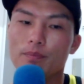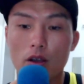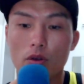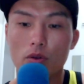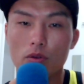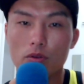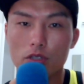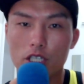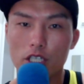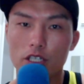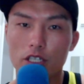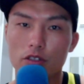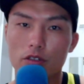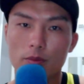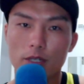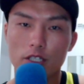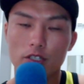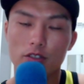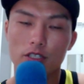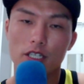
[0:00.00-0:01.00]
この黄色の
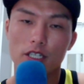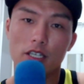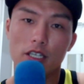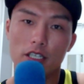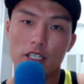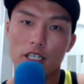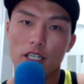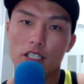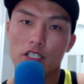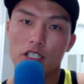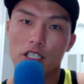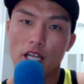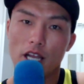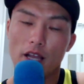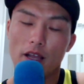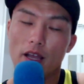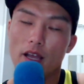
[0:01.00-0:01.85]
丸、さっき日足で、